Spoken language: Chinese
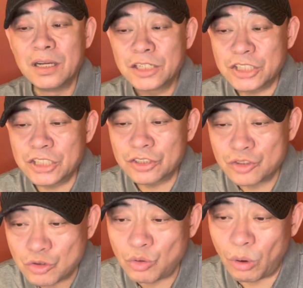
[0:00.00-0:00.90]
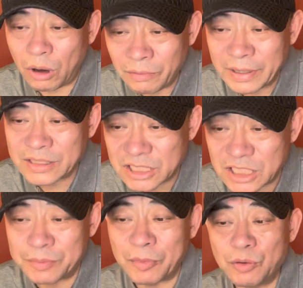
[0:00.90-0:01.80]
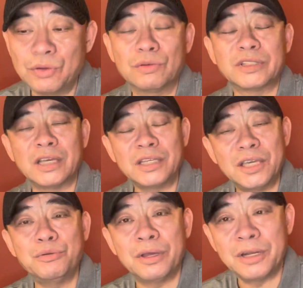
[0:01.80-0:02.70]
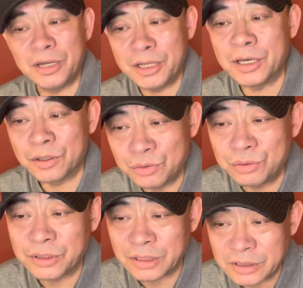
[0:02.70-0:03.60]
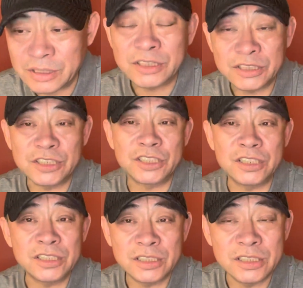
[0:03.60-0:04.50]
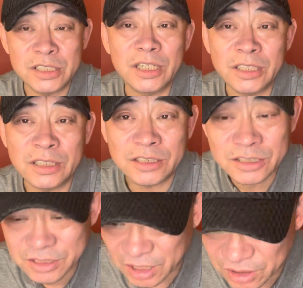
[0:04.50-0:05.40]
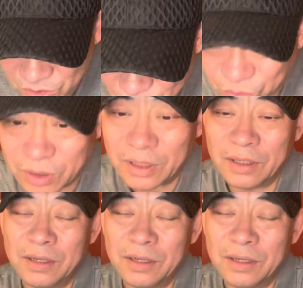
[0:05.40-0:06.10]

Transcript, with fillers: 是作为启蒙运动在音乐领域的这个直接的成果。